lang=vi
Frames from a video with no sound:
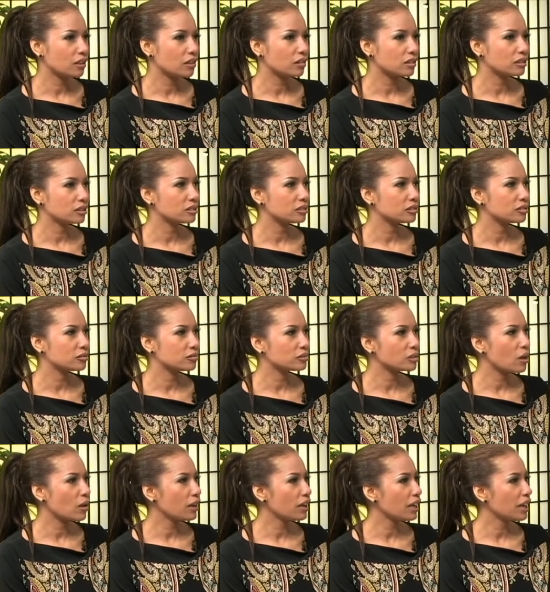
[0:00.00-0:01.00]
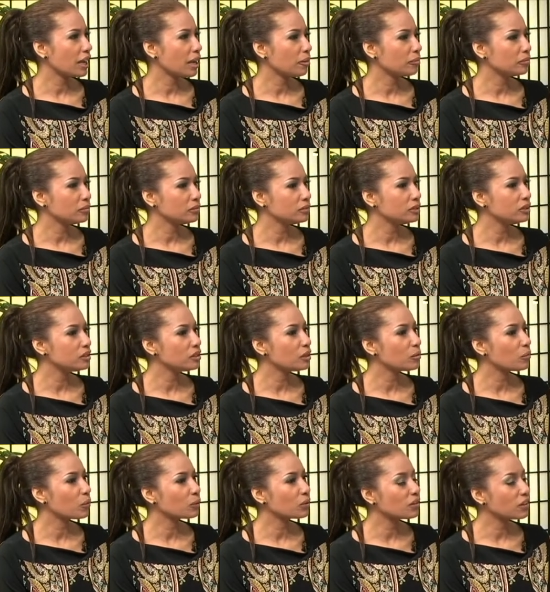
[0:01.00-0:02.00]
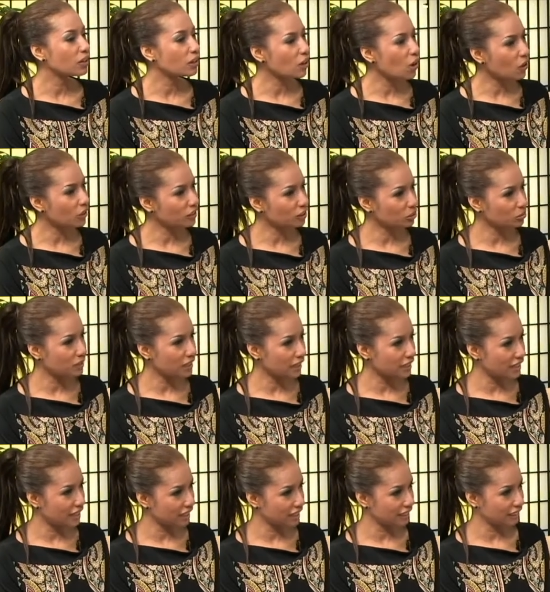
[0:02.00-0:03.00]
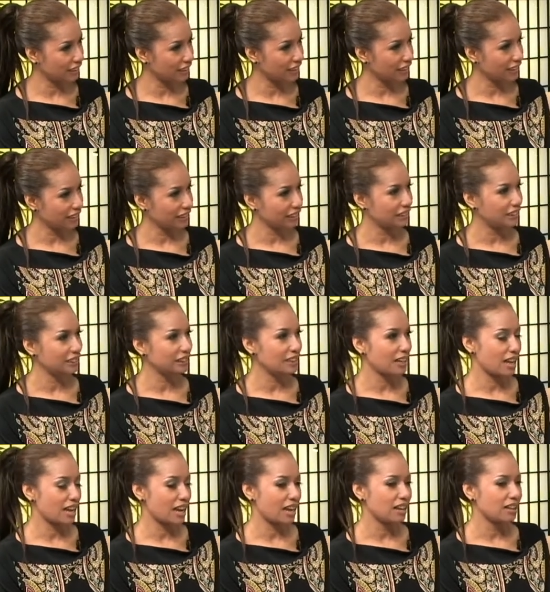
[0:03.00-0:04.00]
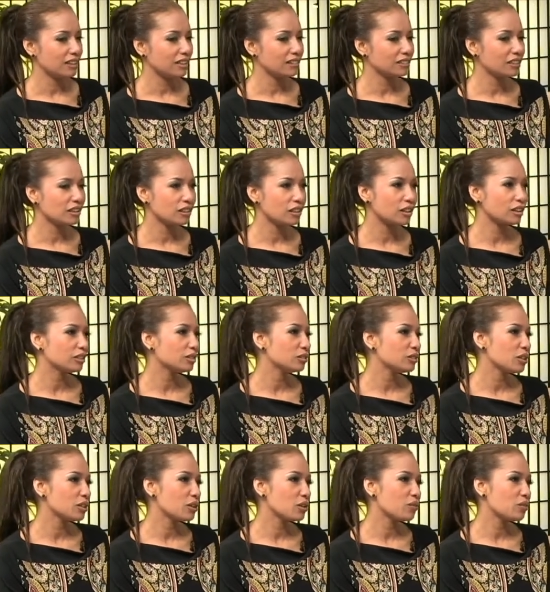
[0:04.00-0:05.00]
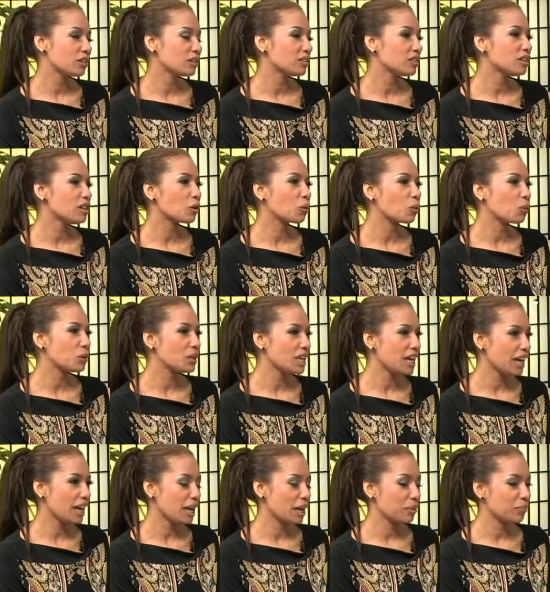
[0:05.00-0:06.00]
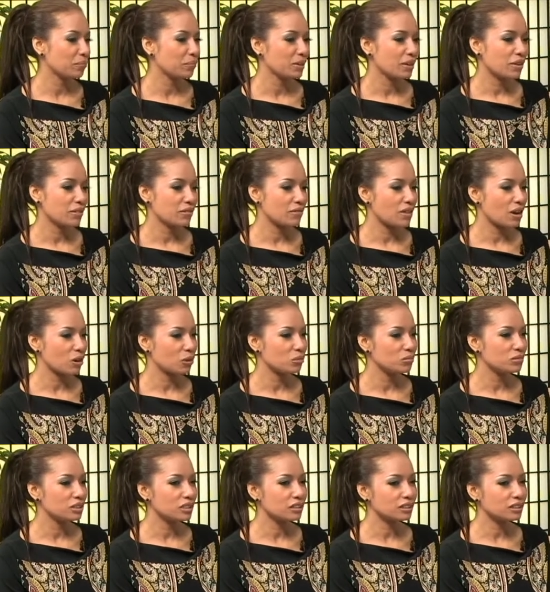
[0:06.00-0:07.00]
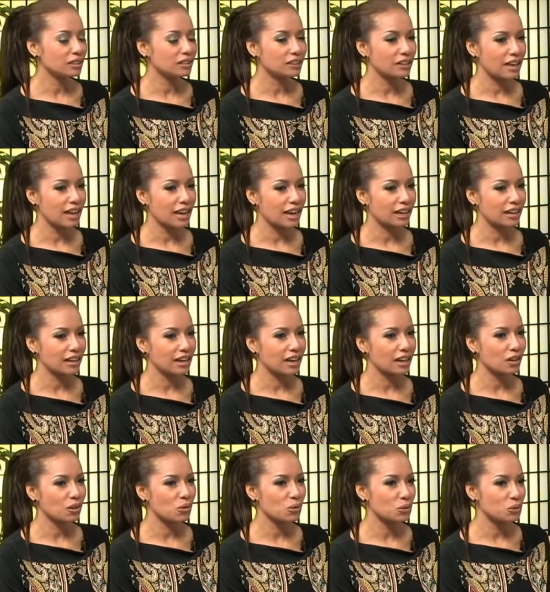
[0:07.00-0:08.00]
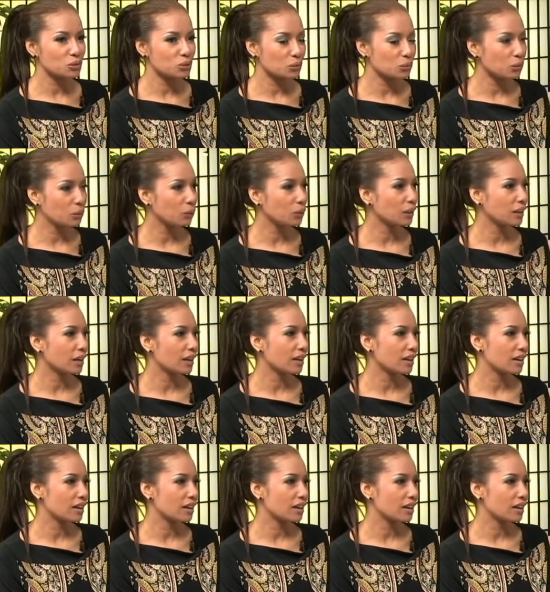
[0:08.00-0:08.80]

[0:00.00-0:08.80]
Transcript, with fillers: ừ, coi em như là một người con trong gia đình. Oh. Dạ, rất là thương yêu và rất là ừ. quý em ừ. và cũng như tất cả các cô chú, các